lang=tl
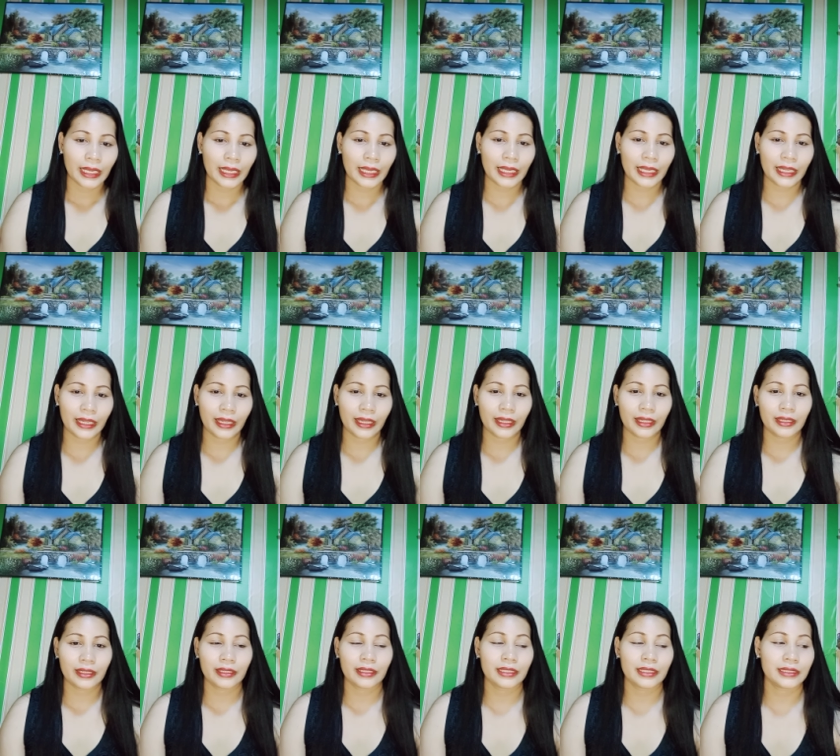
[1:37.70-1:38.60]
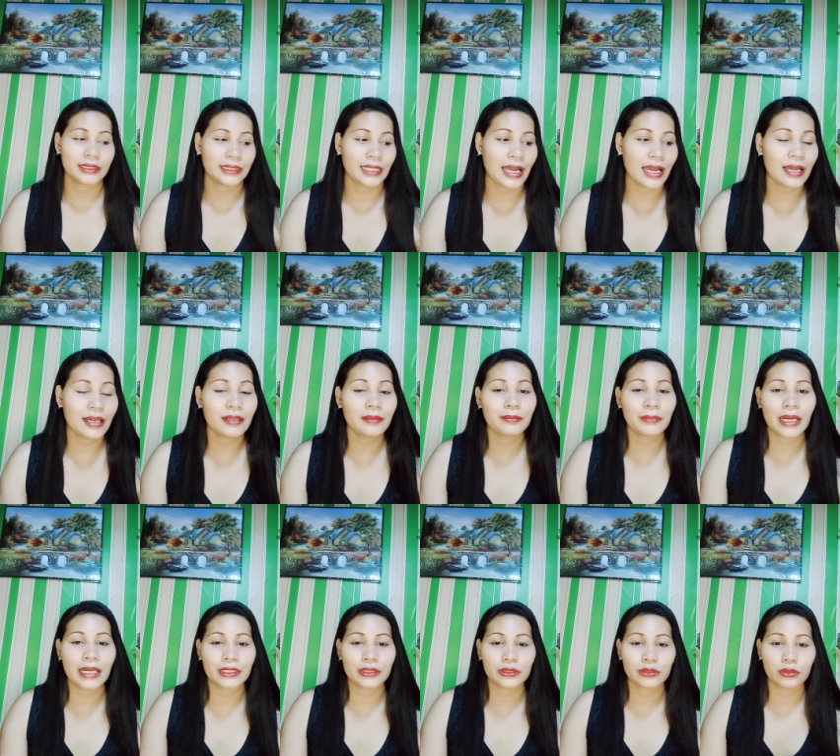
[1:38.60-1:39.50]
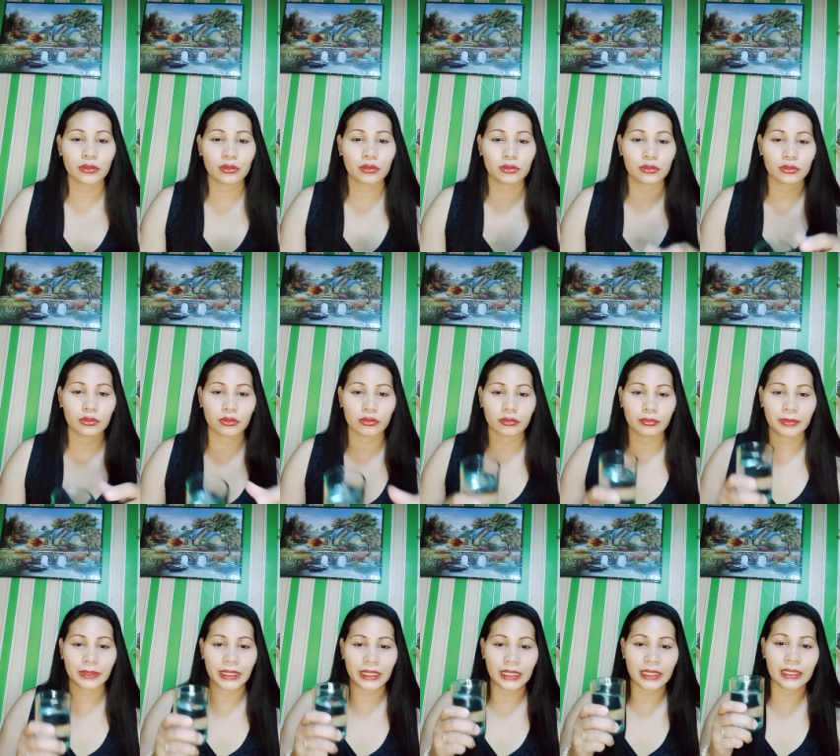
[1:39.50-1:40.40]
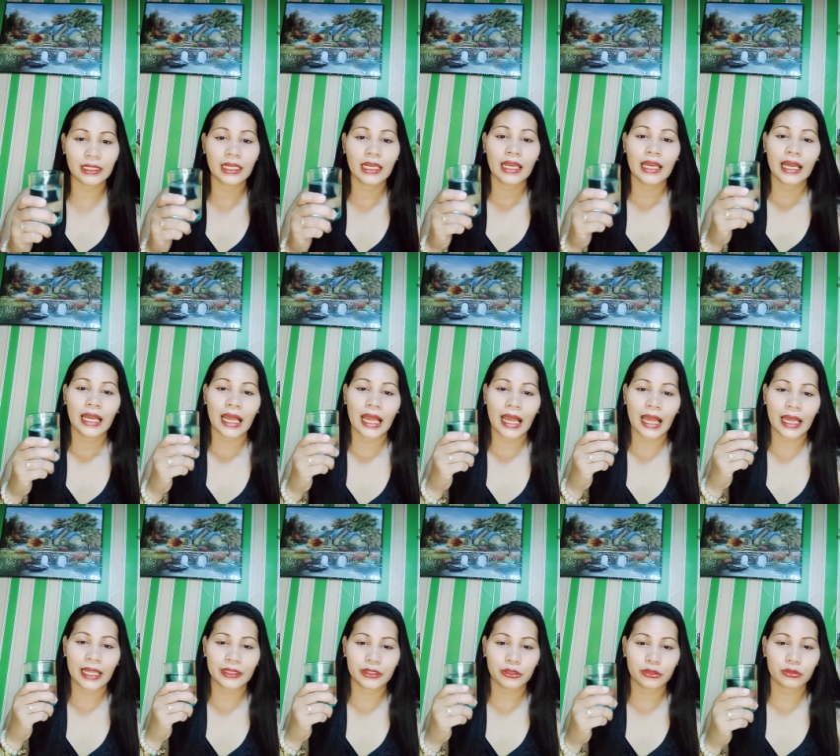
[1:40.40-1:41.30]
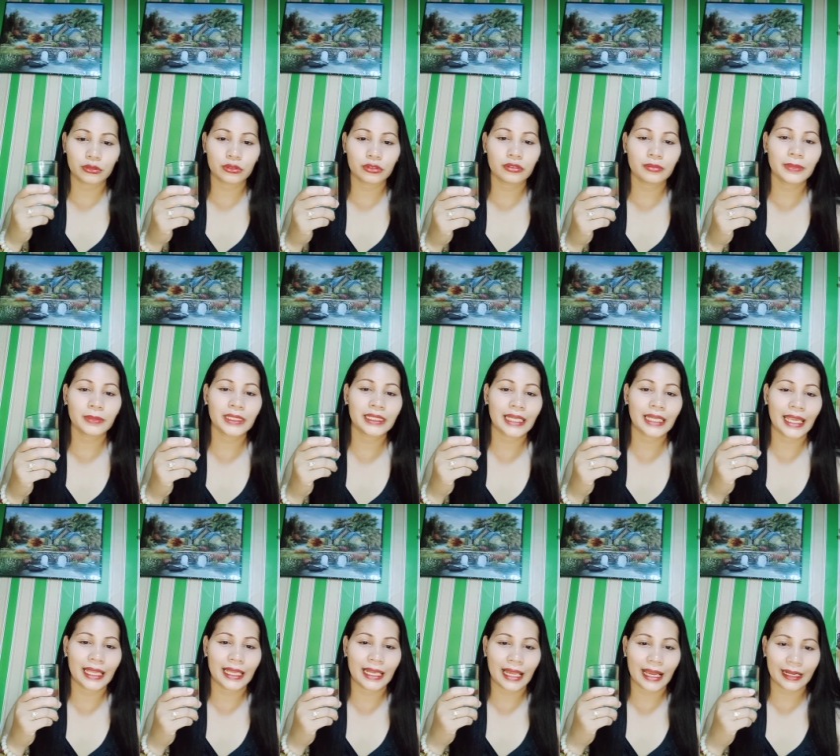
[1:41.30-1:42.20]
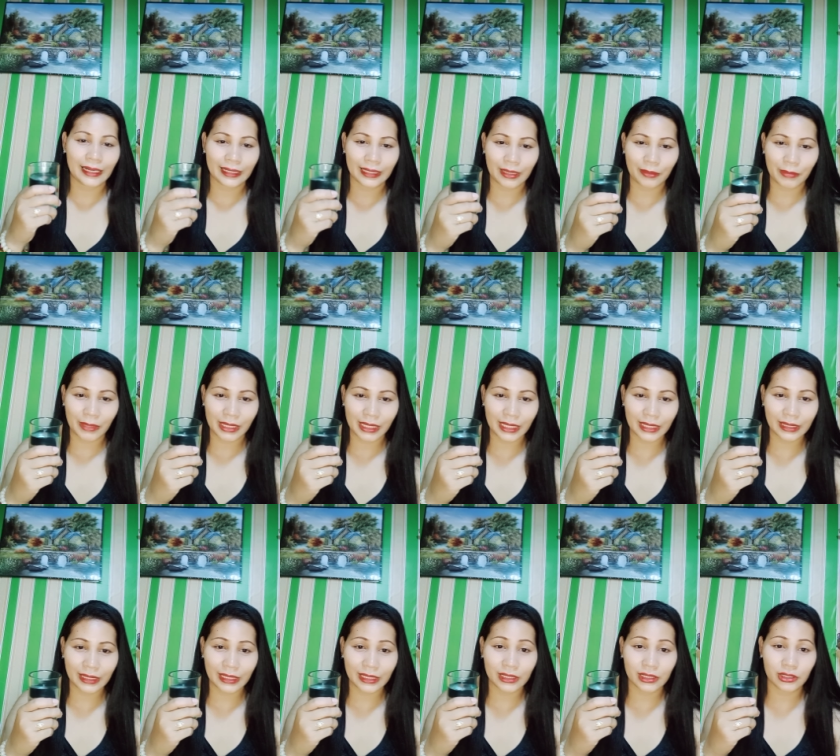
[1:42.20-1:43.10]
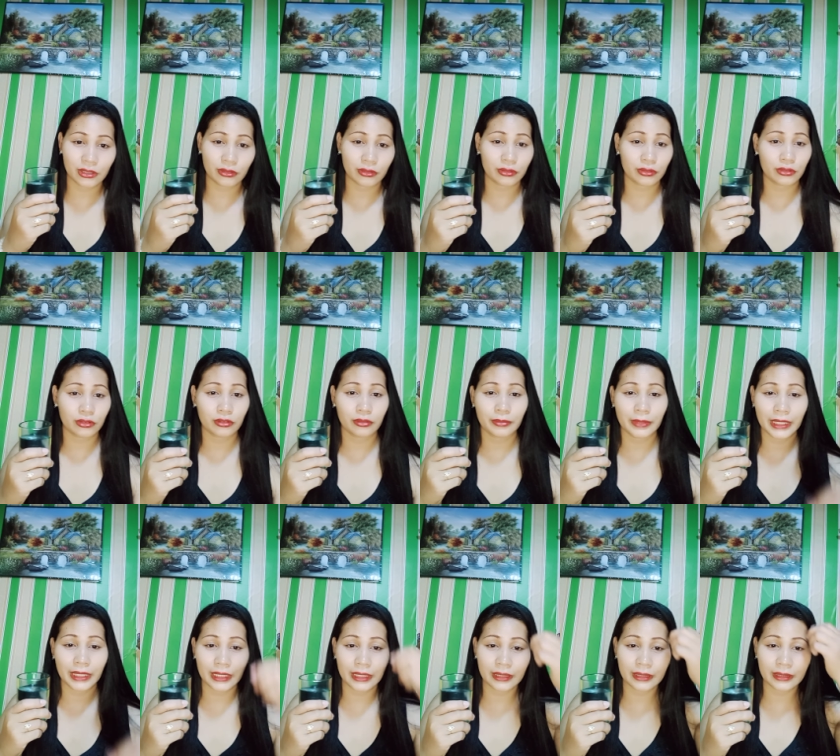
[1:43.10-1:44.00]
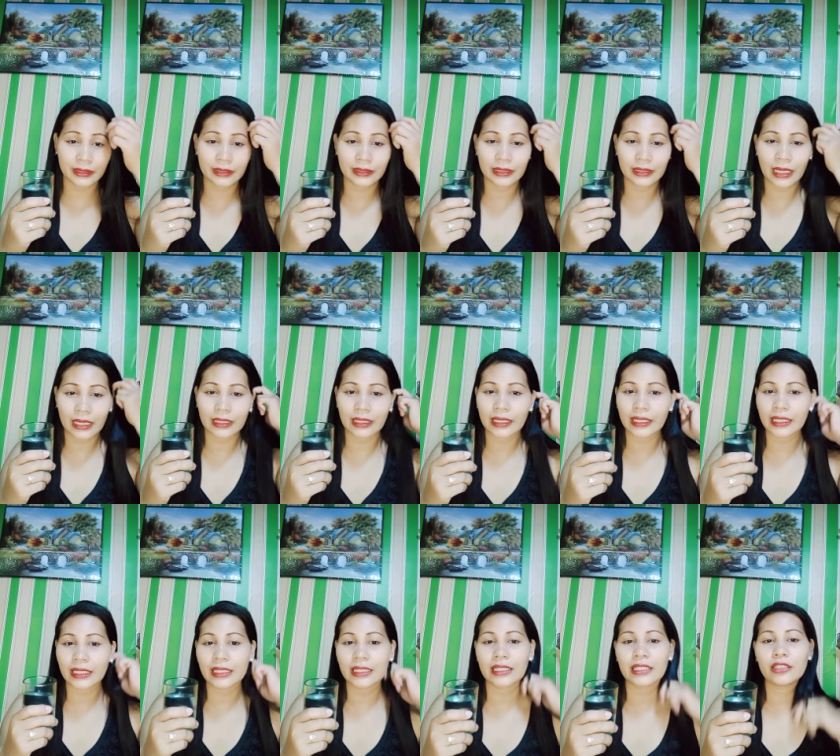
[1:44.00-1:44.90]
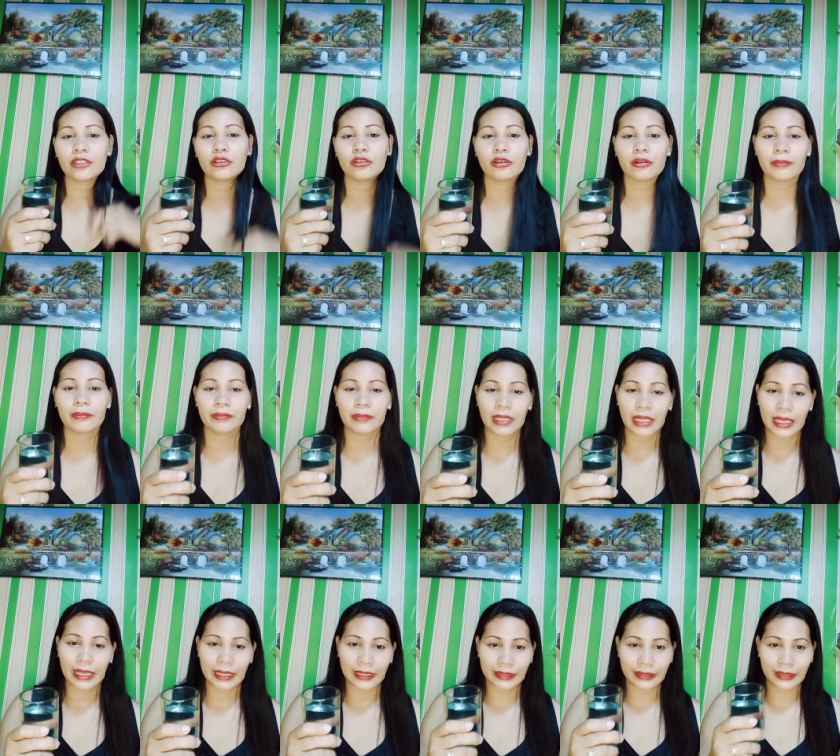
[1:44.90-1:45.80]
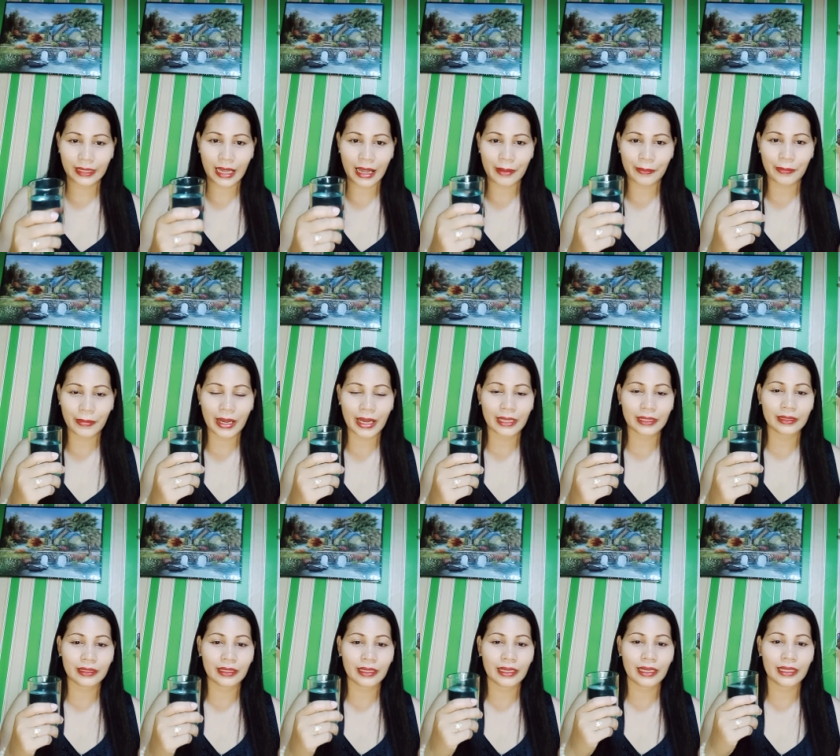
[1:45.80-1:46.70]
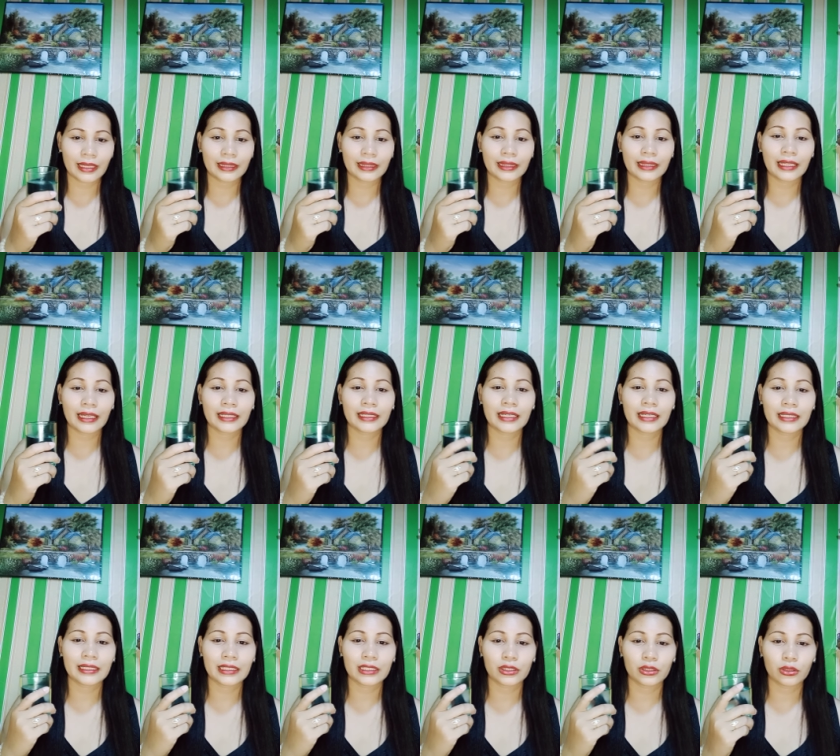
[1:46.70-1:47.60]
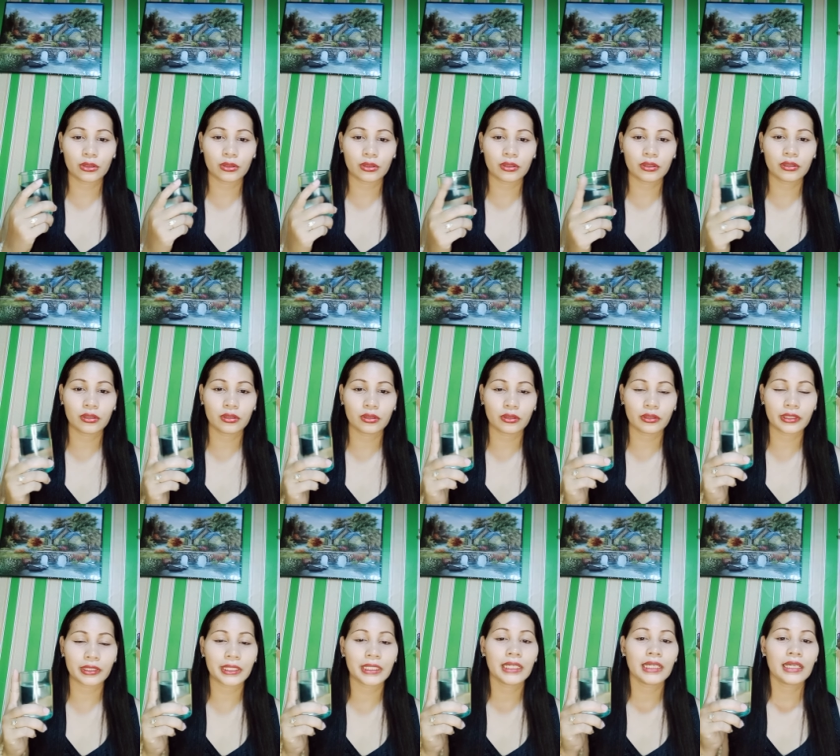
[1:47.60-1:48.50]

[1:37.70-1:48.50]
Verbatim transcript: And isang basong tubig. At yung tubig kailangan na malinis, yung tubig na naiinom dapat. And lagyan ito or